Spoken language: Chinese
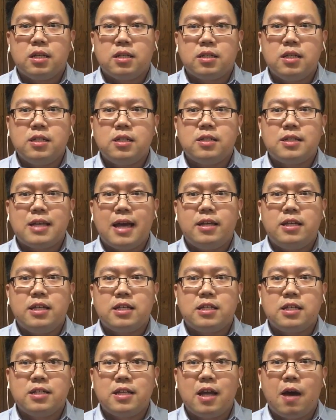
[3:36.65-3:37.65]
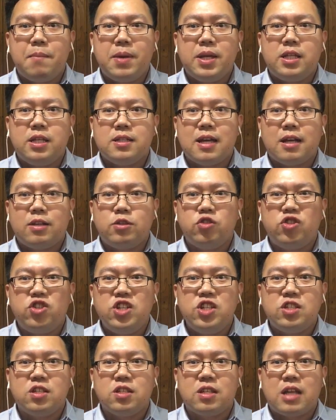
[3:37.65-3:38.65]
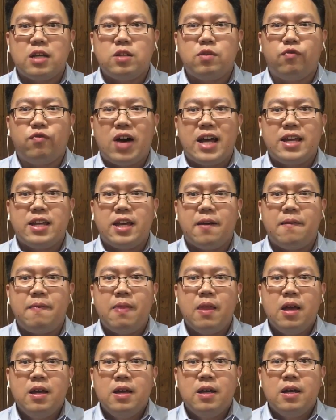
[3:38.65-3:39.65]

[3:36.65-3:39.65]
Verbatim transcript: 甚至在一些社交媒体上就禁止他去发言，